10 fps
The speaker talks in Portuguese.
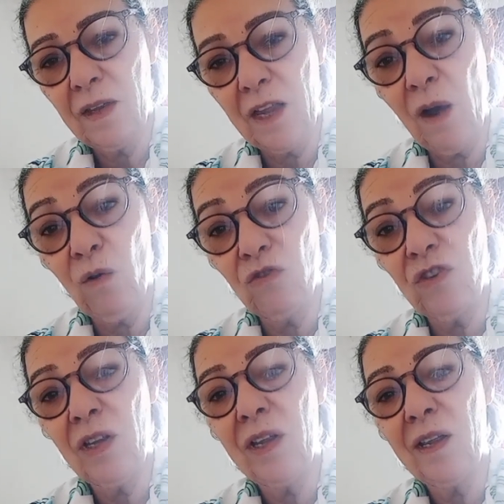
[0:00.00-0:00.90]
e
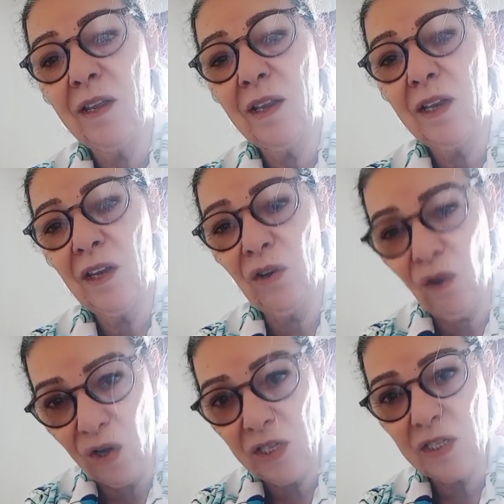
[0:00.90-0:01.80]
aonde
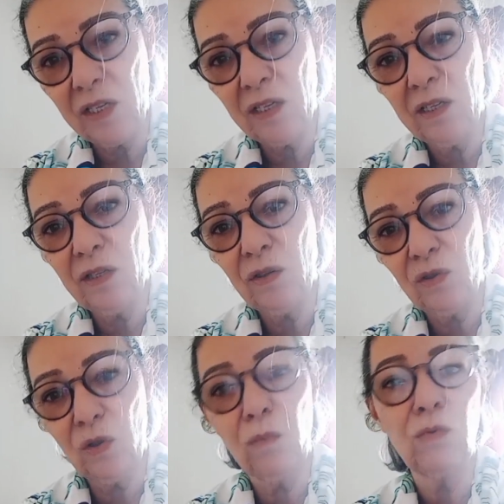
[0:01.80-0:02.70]
nós
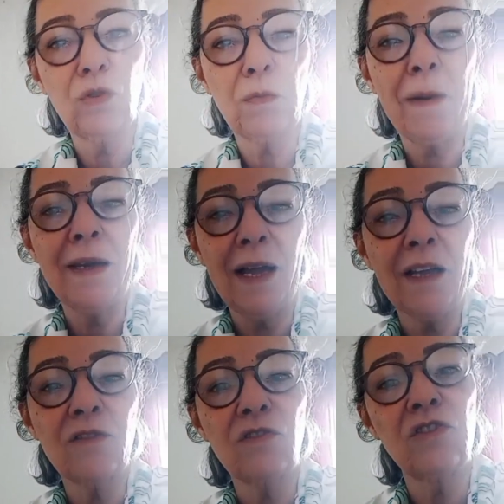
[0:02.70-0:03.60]
somos os
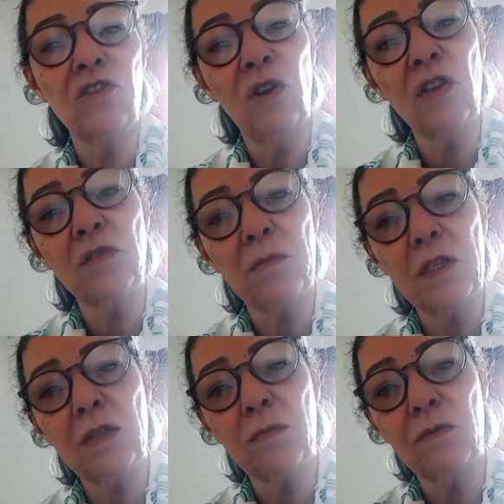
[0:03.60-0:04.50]
palhaços de nós
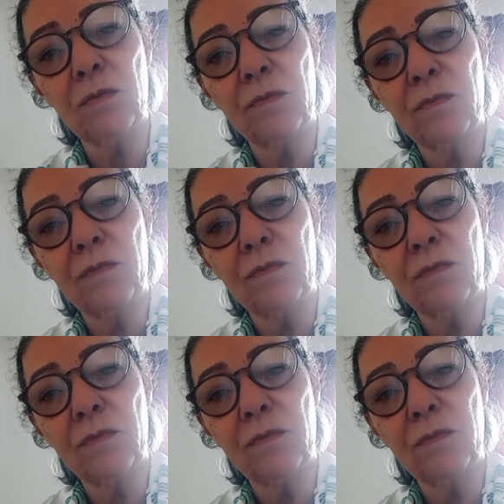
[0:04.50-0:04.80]
mesmos.